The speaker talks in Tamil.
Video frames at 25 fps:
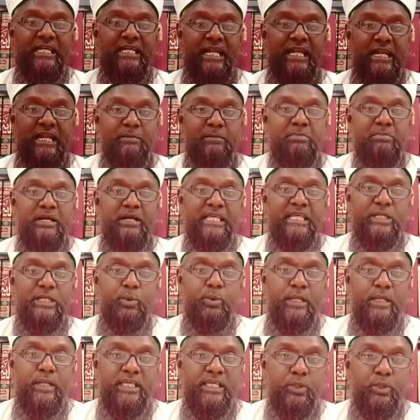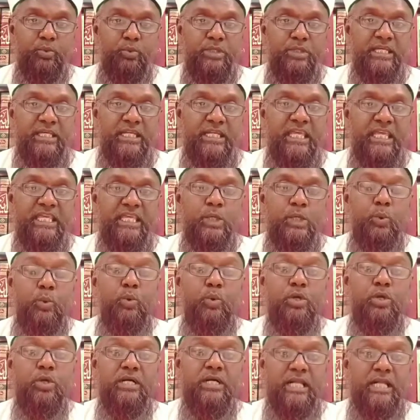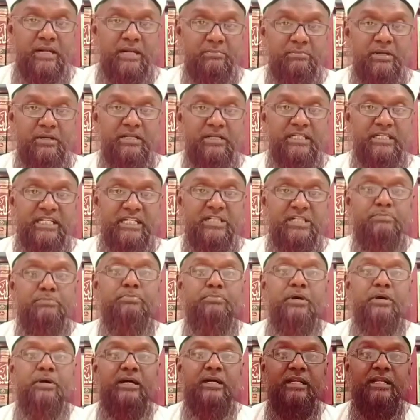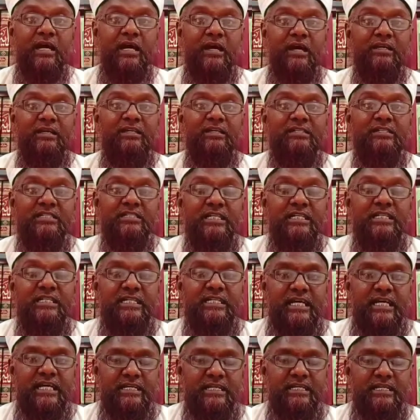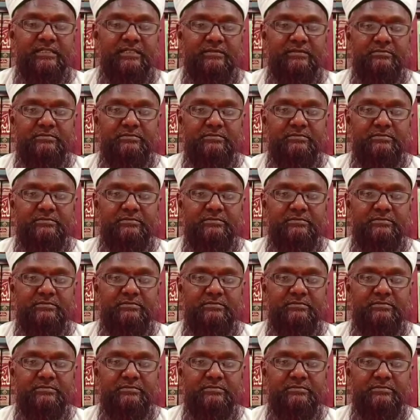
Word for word: நண்பனினுடைய உயிரை ஒரு நண்பன் எடுப்பானா என்று கேட்டார்கள்